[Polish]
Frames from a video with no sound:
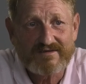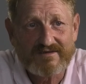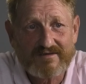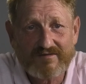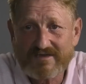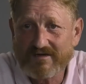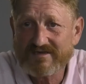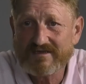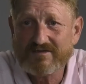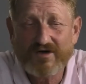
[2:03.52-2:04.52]
I tą
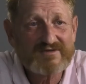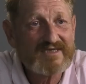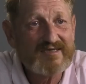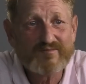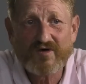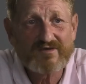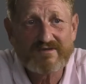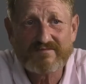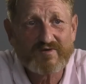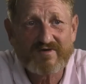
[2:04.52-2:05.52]
teorię do tej
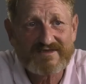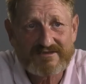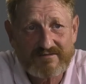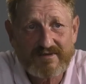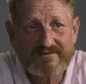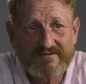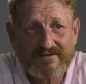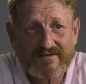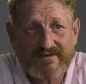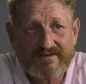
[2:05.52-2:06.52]
pory prowadziła,
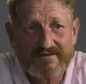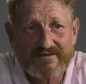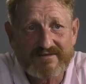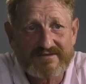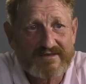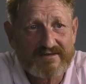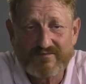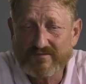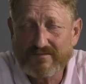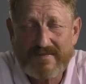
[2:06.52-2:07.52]
że
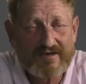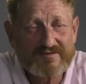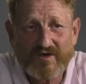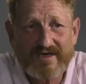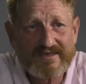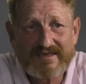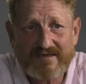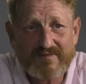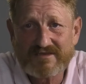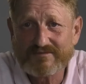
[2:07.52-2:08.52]
mając bochenę
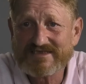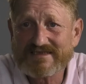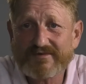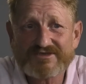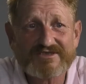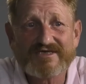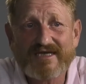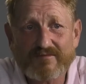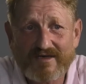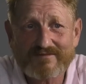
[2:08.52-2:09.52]
chleba nie przyznała się, że
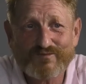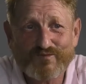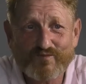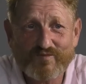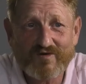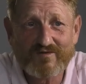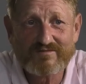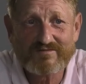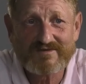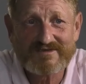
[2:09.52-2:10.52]
nie ma,
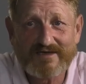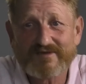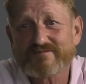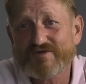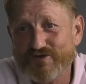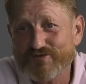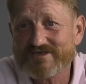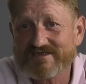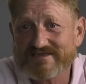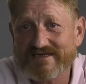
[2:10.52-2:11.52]
bo chciała, żeby
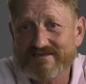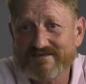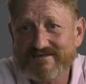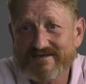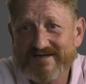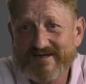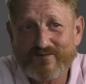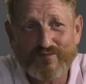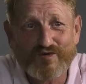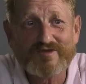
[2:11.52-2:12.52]
ludzie zjedli,
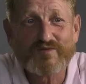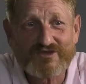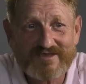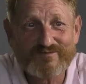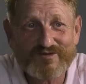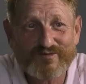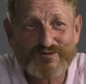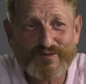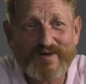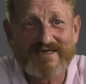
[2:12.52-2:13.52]
bo oni
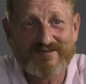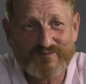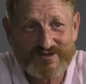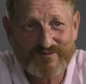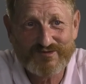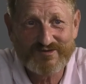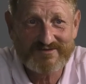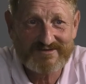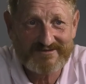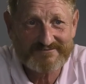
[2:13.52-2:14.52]
potrzebują, są bardziej
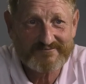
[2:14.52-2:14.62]
potrzebujący.